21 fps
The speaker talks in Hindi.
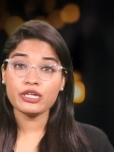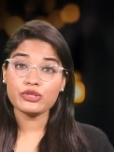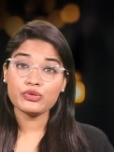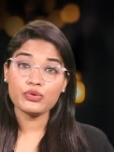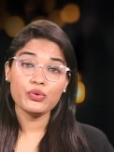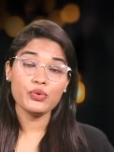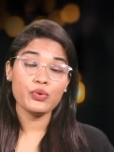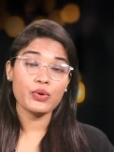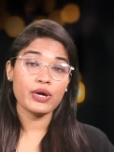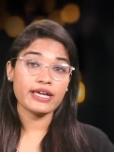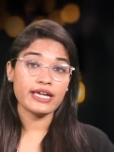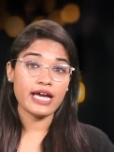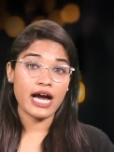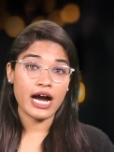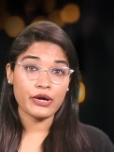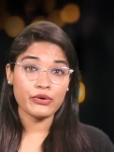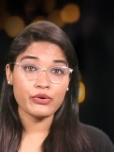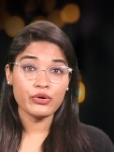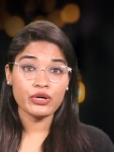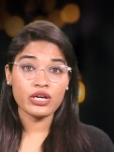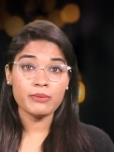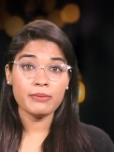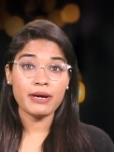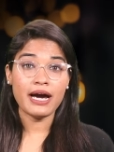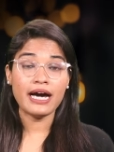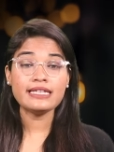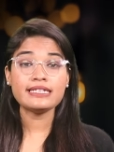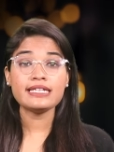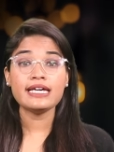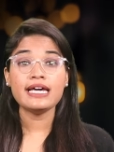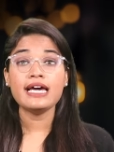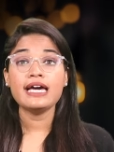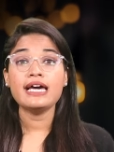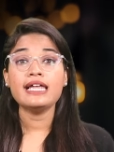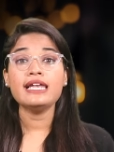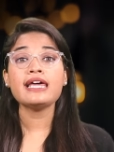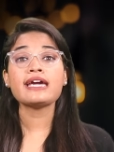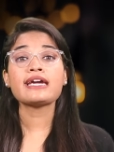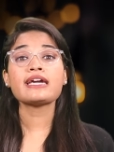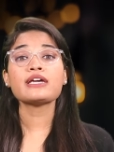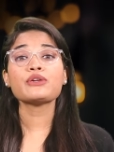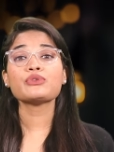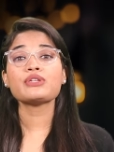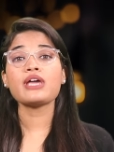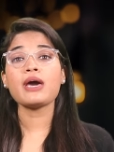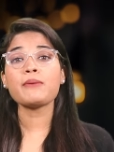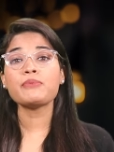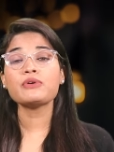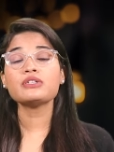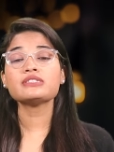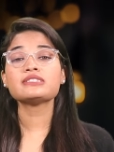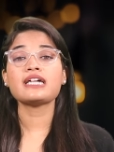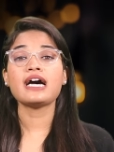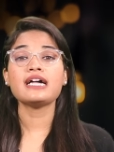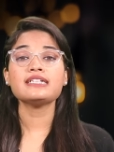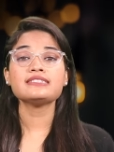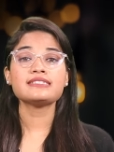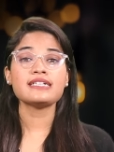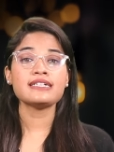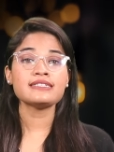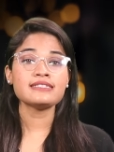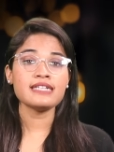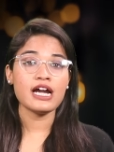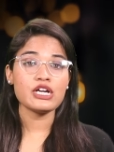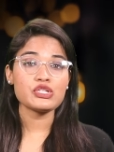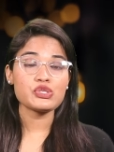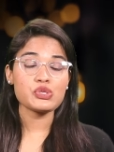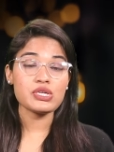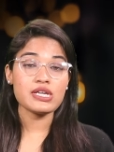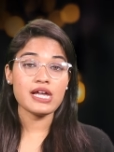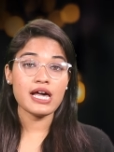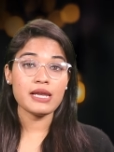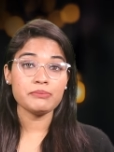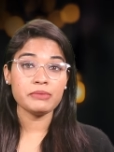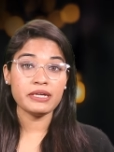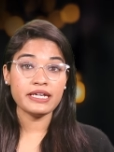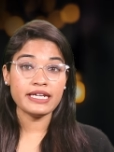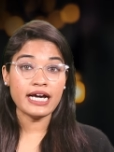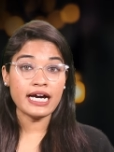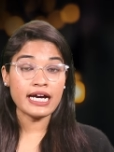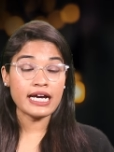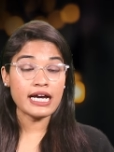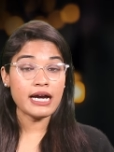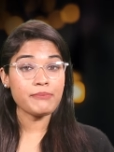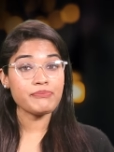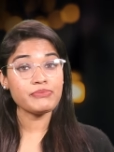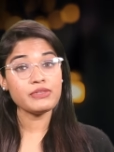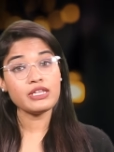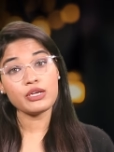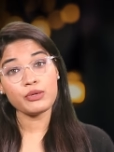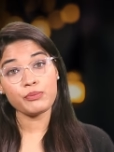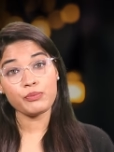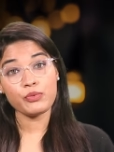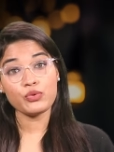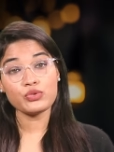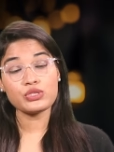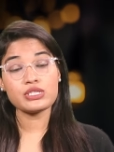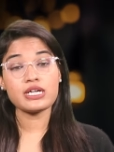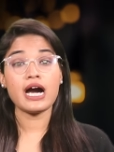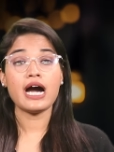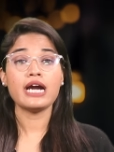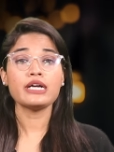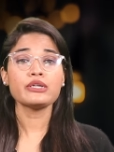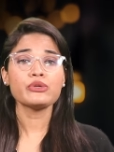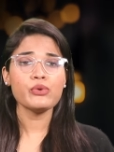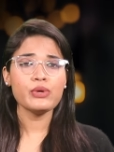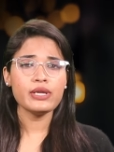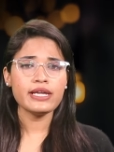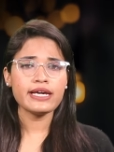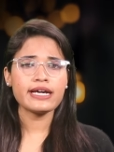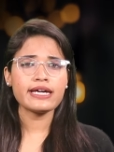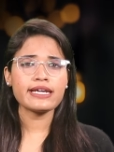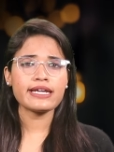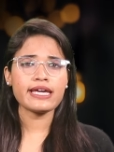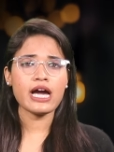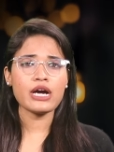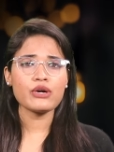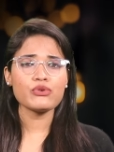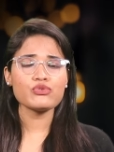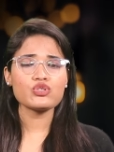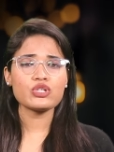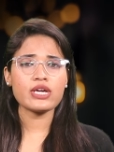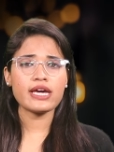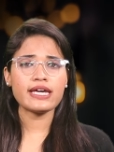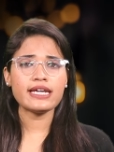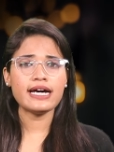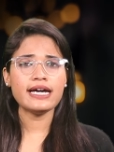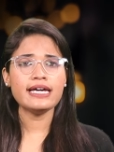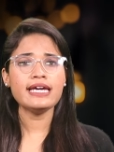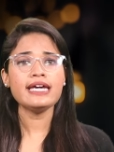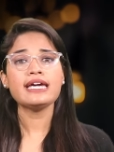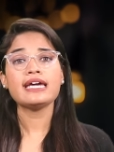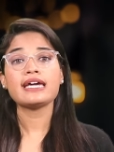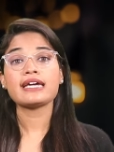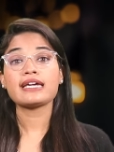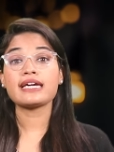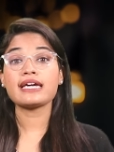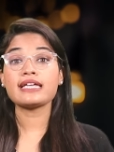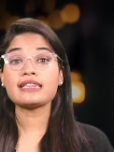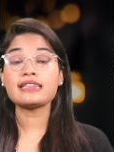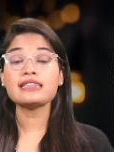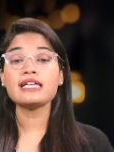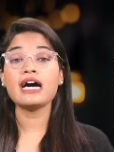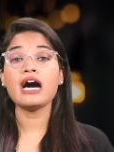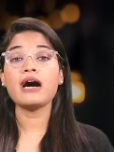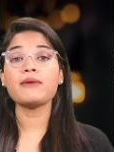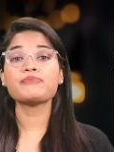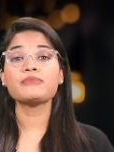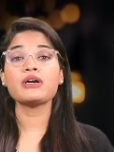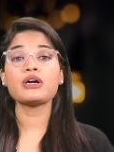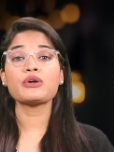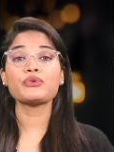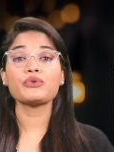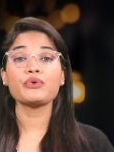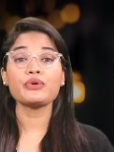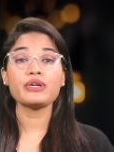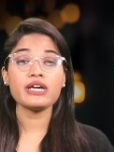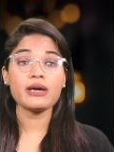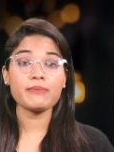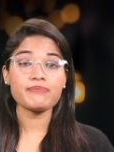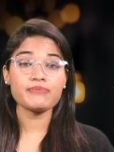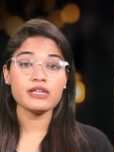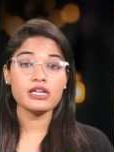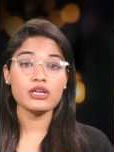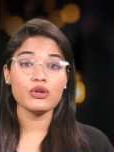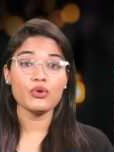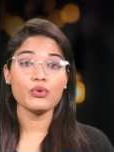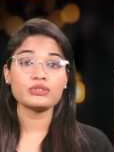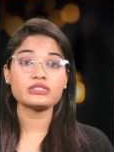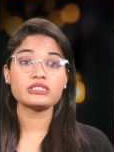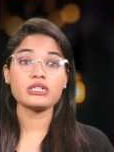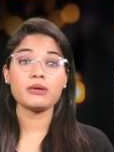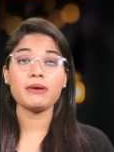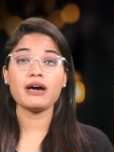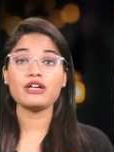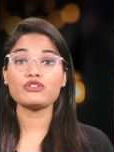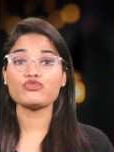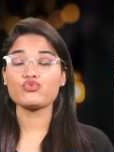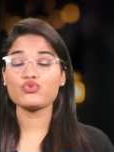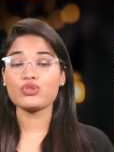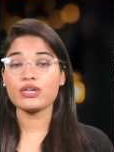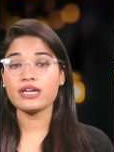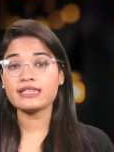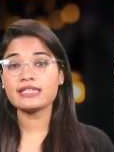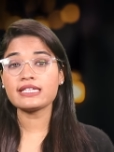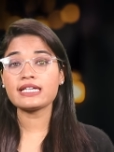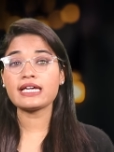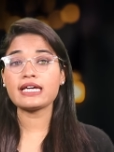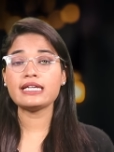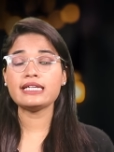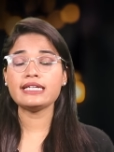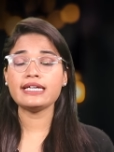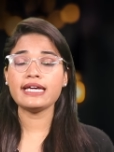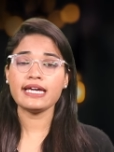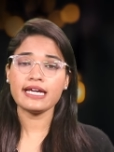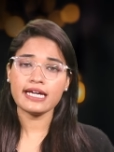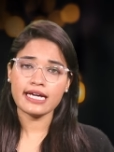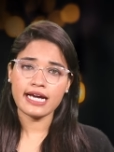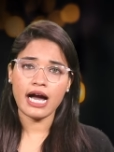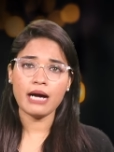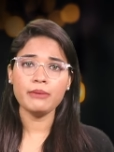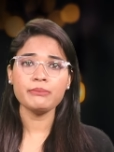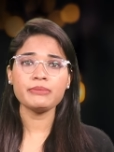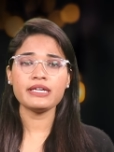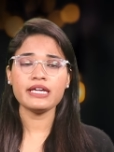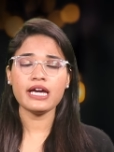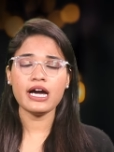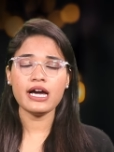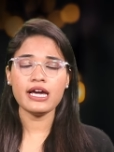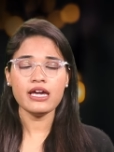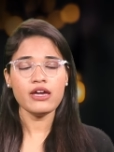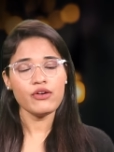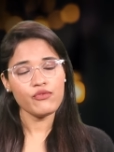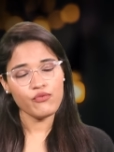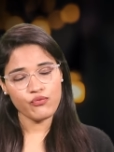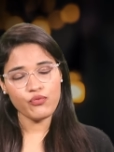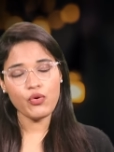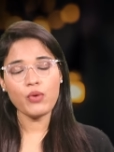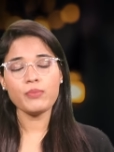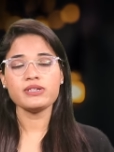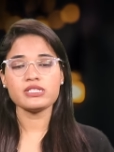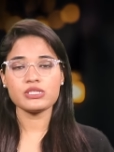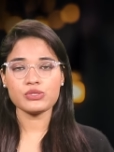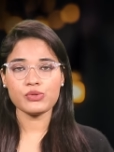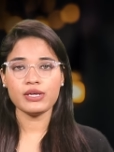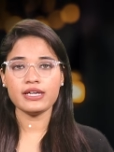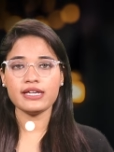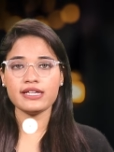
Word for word: ये तो हो गई आंकड़ों की बात लेकिन उदयपुर सांसद अर्जुन लाल मीना का अपने रिपोर्ट कार्ड को लेकर क्या कुछ कहना है कितना अब तक उन्होंने अपने लोकसभा क्षेत्र के लिए काम किया है वो भी सुन